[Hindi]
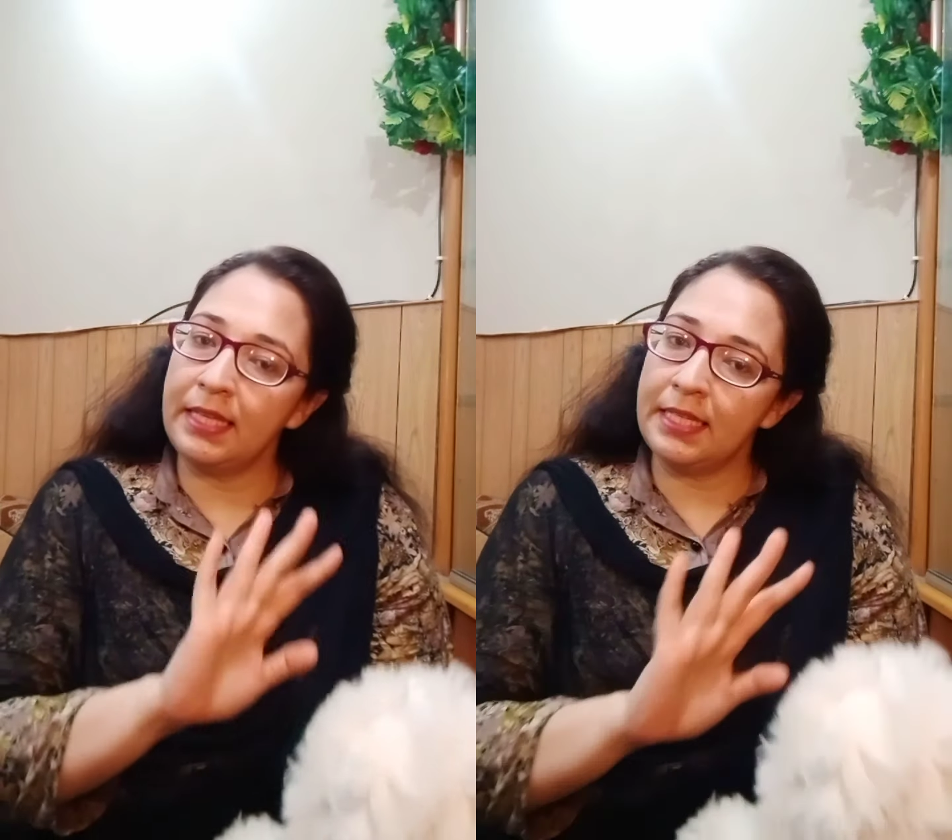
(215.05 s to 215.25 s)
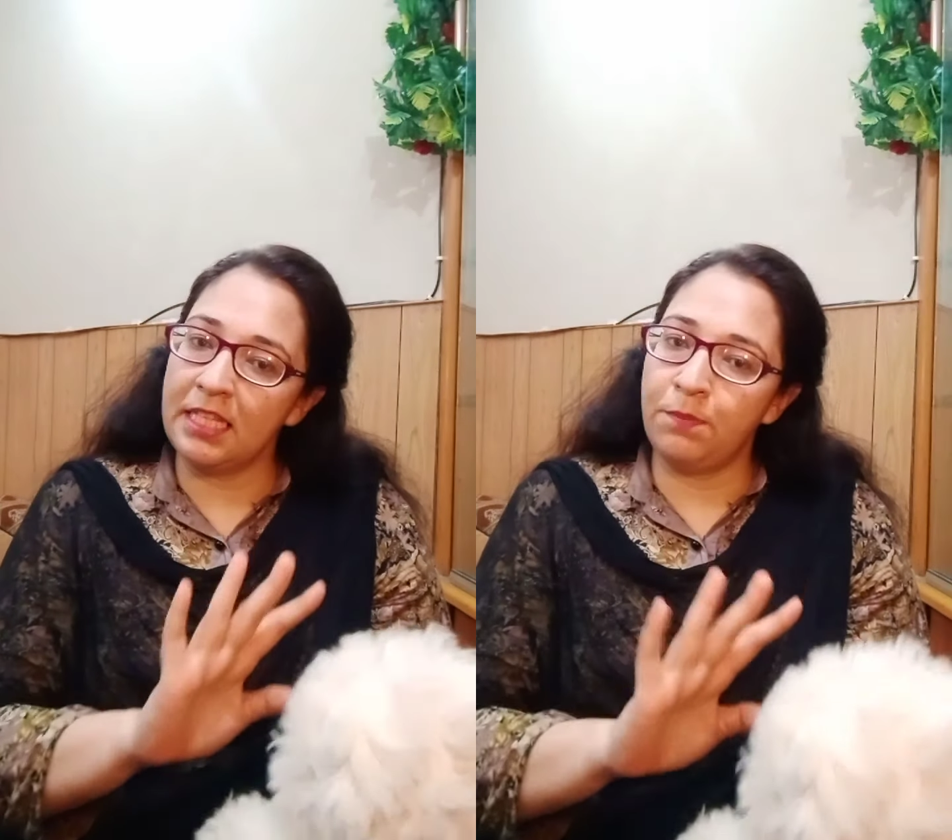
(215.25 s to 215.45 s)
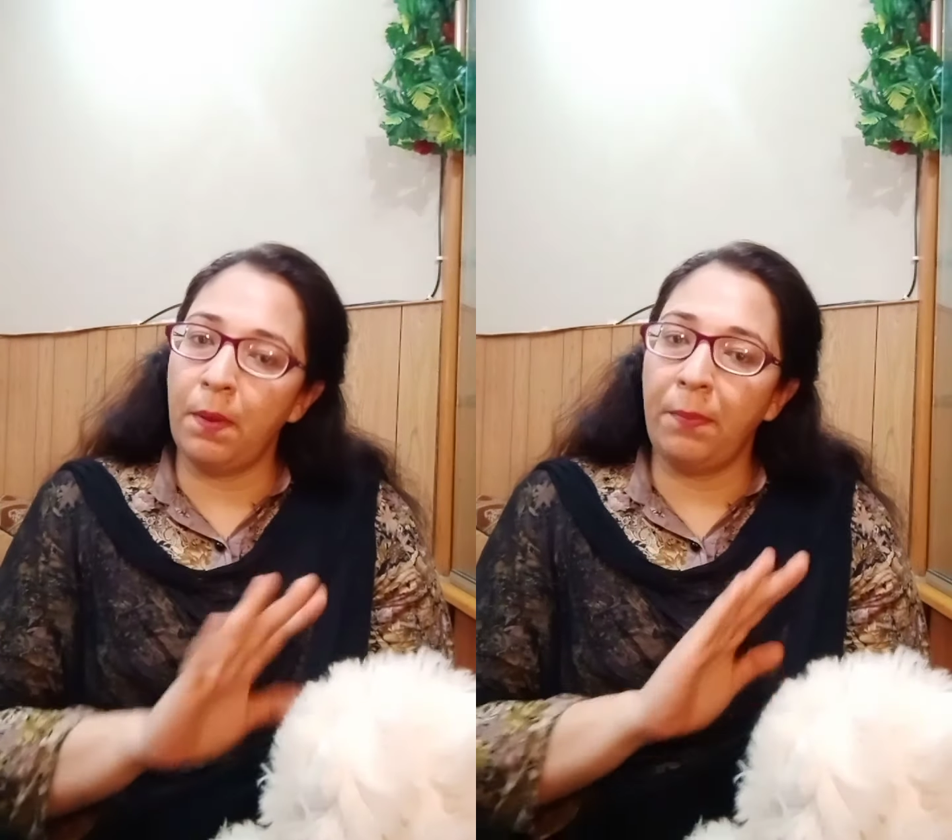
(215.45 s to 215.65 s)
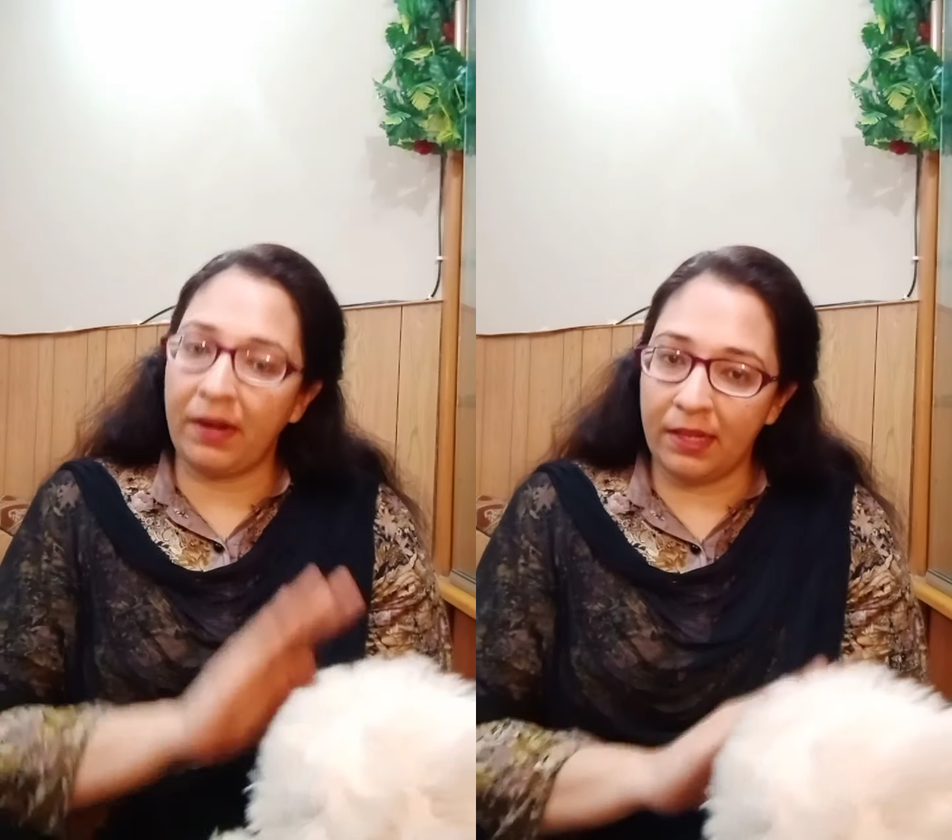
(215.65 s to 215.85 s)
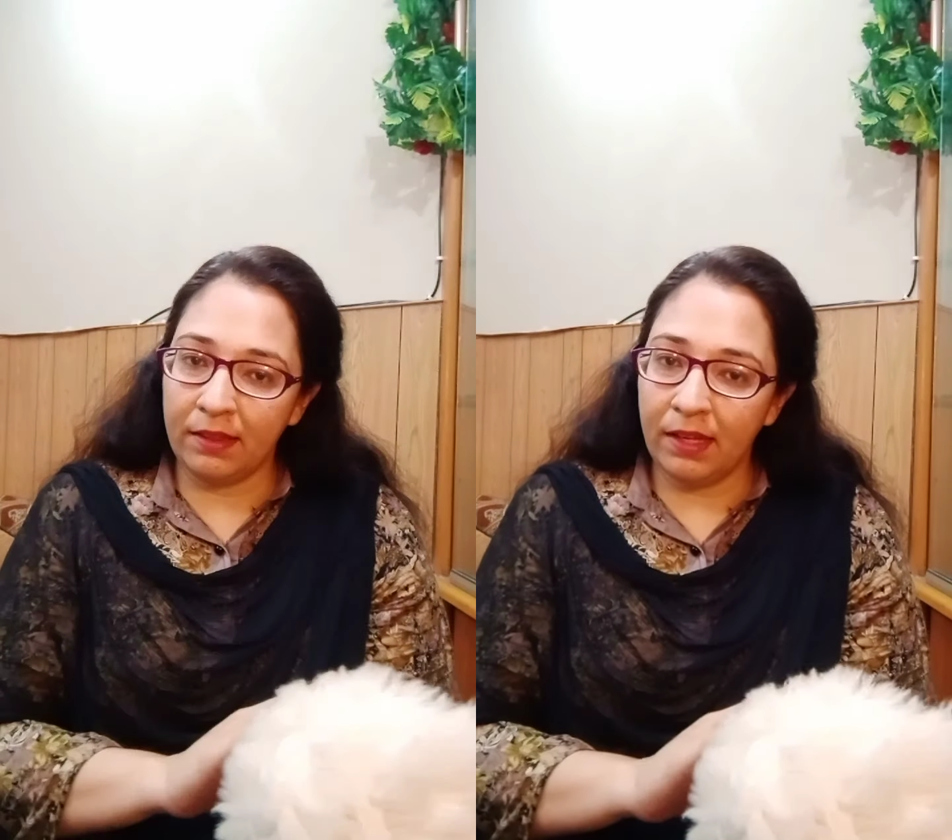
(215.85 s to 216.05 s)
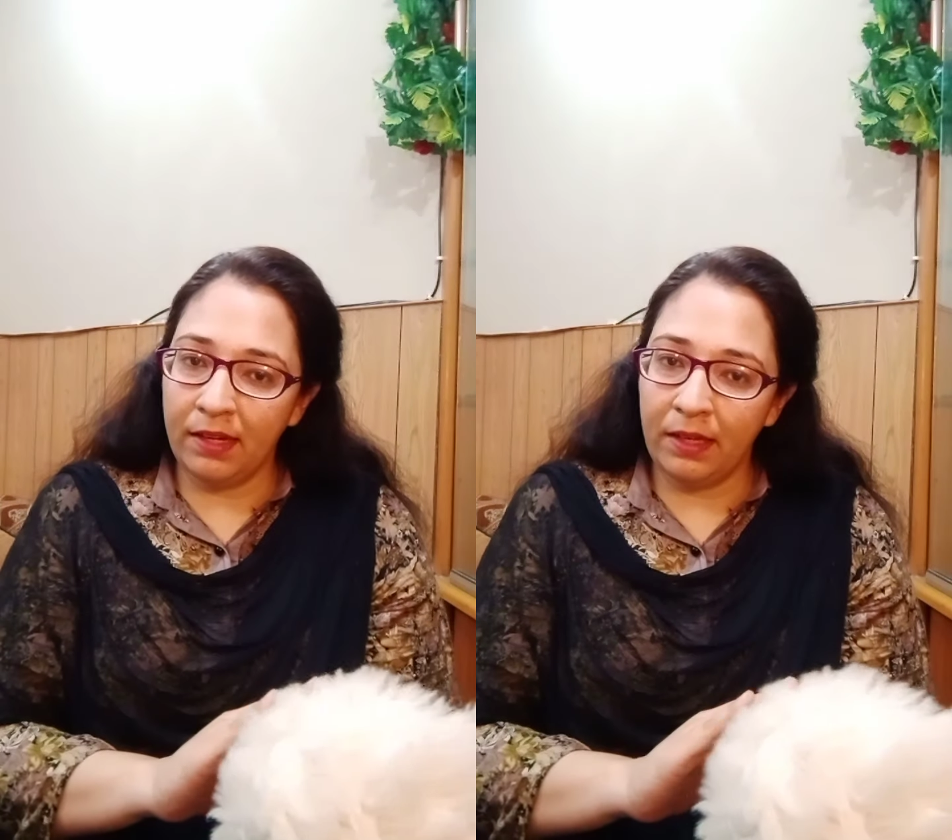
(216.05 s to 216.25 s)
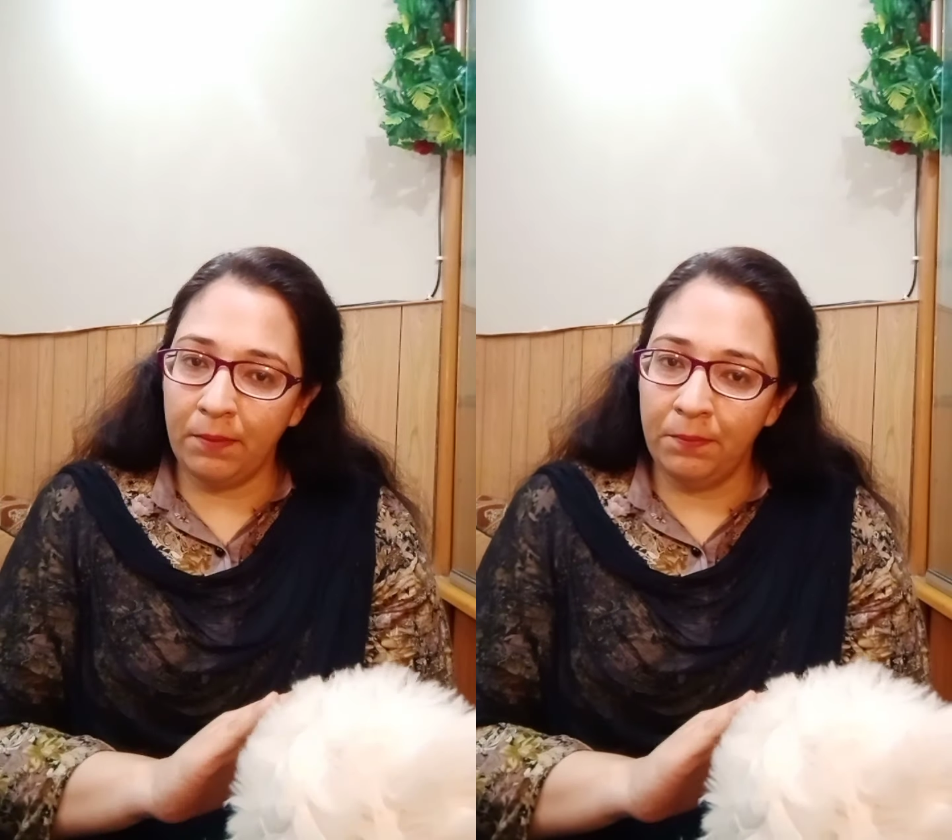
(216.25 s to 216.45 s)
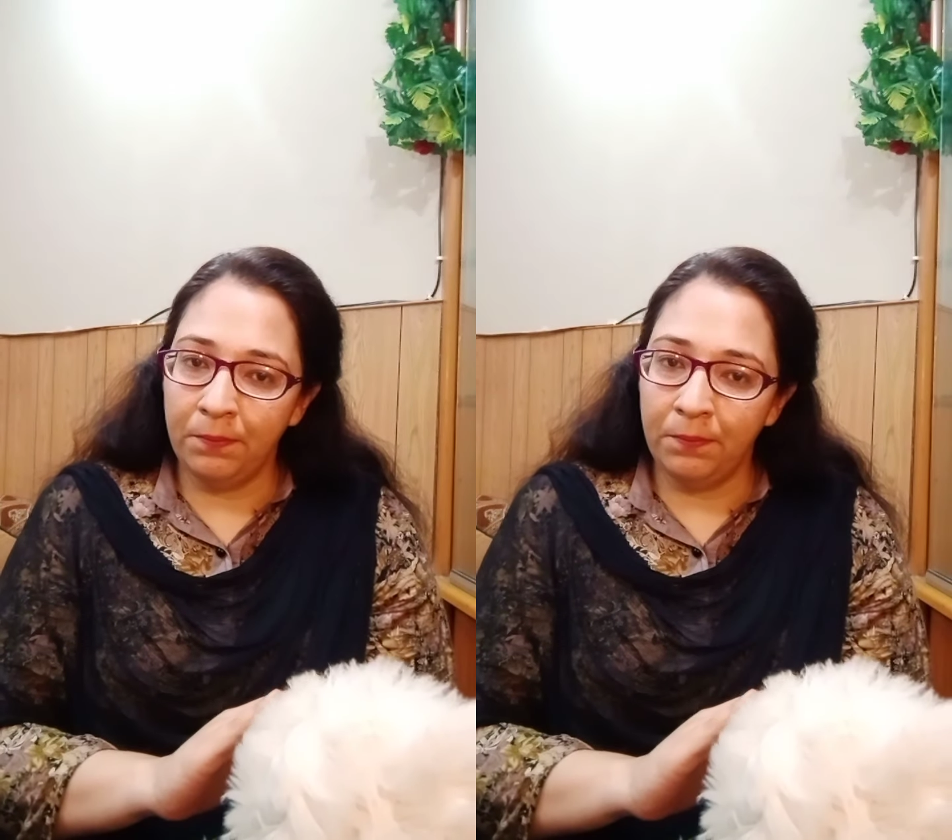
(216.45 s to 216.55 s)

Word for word: चीज़ पे प्रैक्टिस करनी है